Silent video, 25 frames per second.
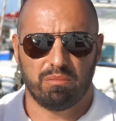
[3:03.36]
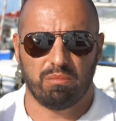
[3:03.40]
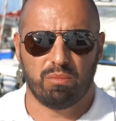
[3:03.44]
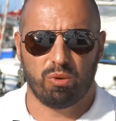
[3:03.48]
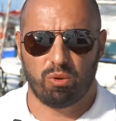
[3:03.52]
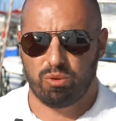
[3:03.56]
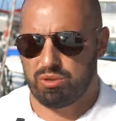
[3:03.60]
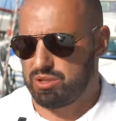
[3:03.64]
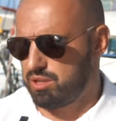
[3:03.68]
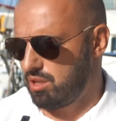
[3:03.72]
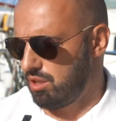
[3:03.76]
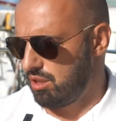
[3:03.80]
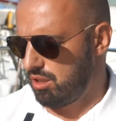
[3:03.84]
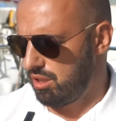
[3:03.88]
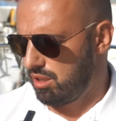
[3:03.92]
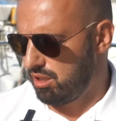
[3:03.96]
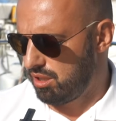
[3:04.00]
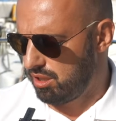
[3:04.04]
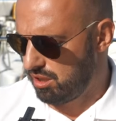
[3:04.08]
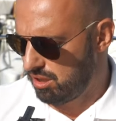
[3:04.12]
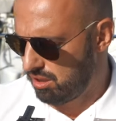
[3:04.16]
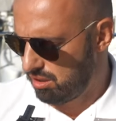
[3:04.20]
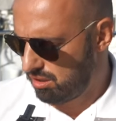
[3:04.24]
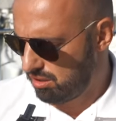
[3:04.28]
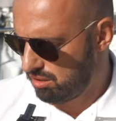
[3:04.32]
бросили
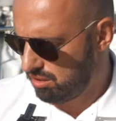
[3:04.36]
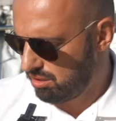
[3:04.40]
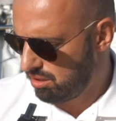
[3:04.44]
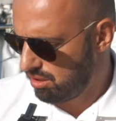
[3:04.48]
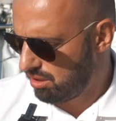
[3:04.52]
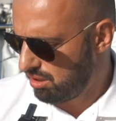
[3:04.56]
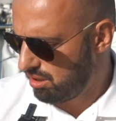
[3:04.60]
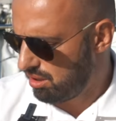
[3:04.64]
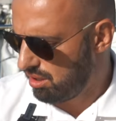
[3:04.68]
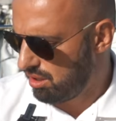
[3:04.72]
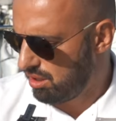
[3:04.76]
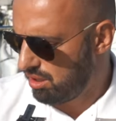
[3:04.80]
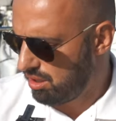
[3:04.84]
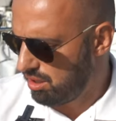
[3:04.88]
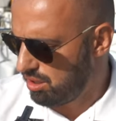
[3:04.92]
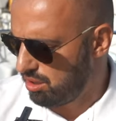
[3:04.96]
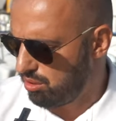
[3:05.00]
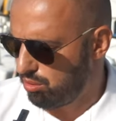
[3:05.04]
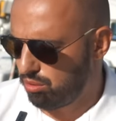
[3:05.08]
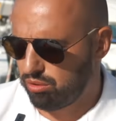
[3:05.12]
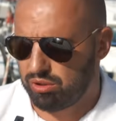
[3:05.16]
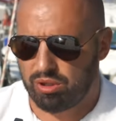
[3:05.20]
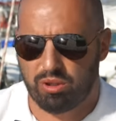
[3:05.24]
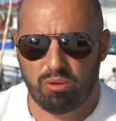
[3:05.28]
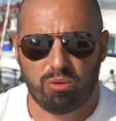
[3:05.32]
их, и
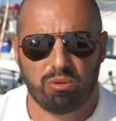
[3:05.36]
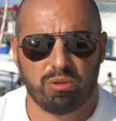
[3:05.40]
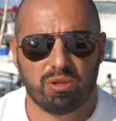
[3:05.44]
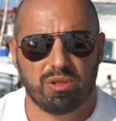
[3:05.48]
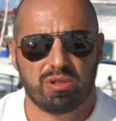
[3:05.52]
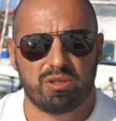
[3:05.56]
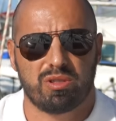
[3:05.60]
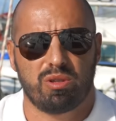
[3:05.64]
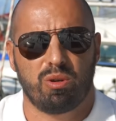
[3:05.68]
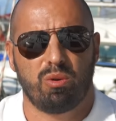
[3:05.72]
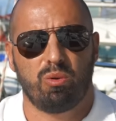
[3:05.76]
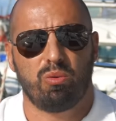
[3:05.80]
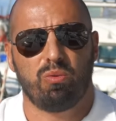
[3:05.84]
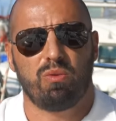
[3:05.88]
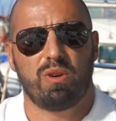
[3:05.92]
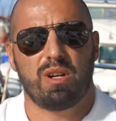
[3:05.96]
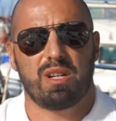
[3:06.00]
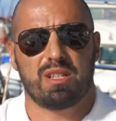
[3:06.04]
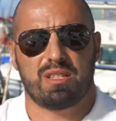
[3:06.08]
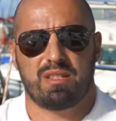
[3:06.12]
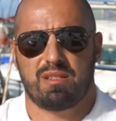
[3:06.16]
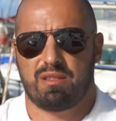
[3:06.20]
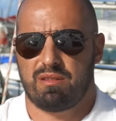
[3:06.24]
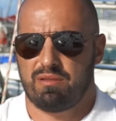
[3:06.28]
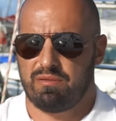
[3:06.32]
он находится у
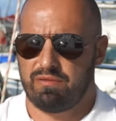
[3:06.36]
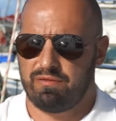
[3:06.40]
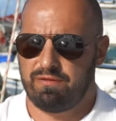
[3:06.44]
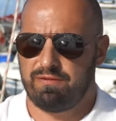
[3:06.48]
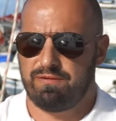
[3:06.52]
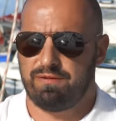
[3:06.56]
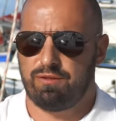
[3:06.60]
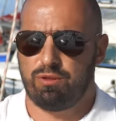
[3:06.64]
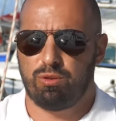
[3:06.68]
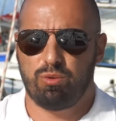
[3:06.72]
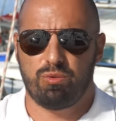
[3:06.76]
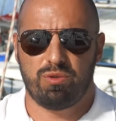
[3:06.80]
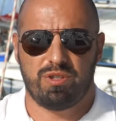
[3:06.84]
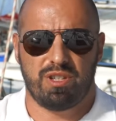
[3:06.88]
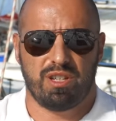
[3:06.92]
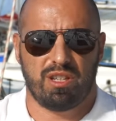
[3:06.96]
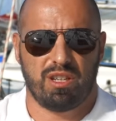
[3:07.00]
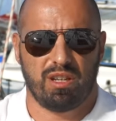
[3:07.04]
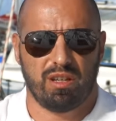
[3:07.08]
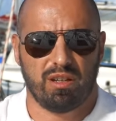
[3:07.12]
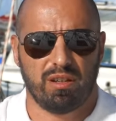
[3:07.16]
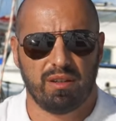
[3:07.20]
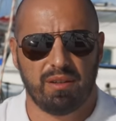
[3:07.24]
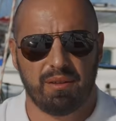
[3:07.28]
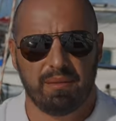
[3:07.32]
вас в
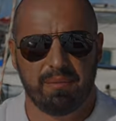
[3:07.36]
тузике.